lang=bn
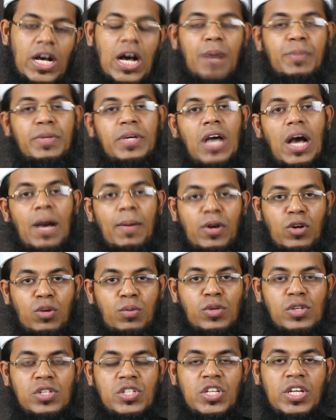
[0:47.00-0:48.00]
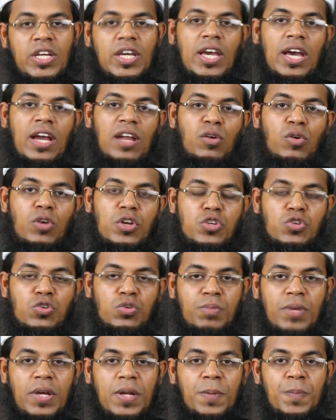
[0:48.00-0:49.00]
আমি আবারও বলছি খেয়াল করে
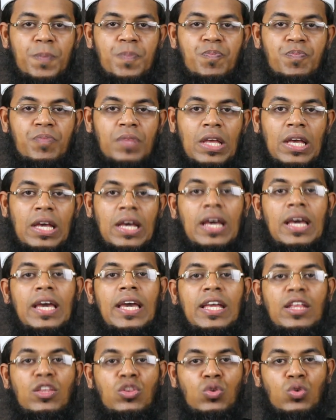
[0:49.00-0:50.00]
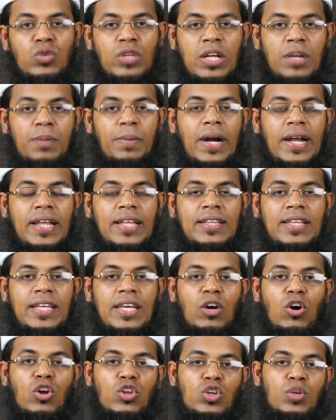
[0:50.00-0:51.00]
শুনবেন হিন্দুদের বাড়িতে
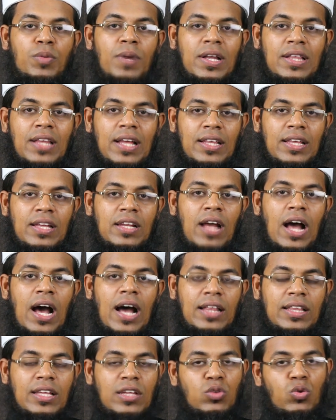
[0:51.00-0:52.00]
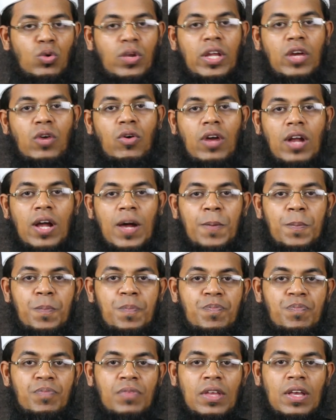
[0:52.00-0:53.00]
অথবা তাদের হাতে তৈরি করা
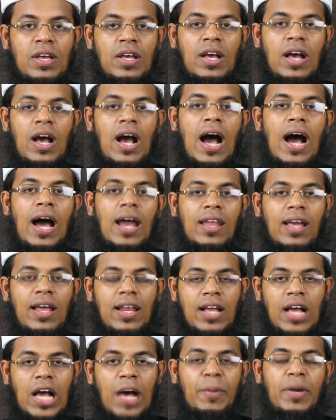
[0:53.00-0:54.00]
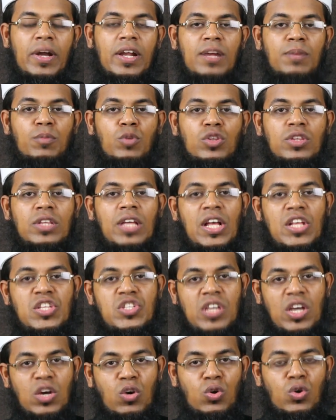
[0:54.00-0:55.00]
হালাল খাবারের মধ্যে
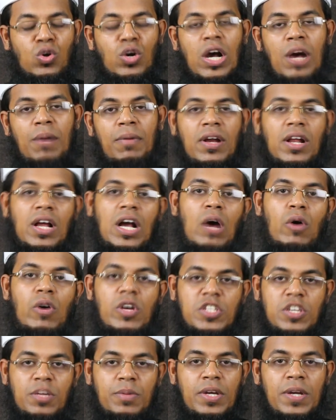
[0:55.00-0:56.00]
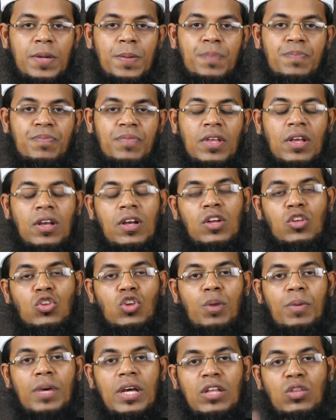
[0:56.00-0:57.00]
যে কোনো খাবার খাওয়া যাবে
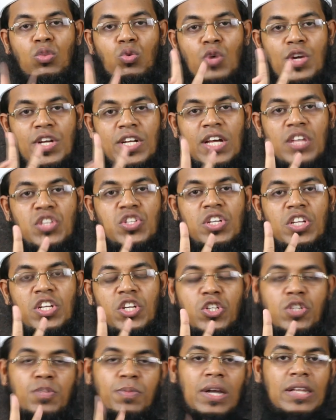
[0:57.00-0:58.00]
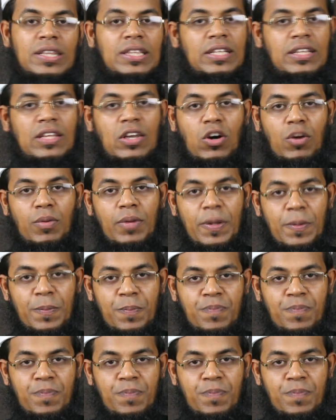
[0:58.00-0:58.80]
তবে দুইটা জিনিস বাদ দিতে হবে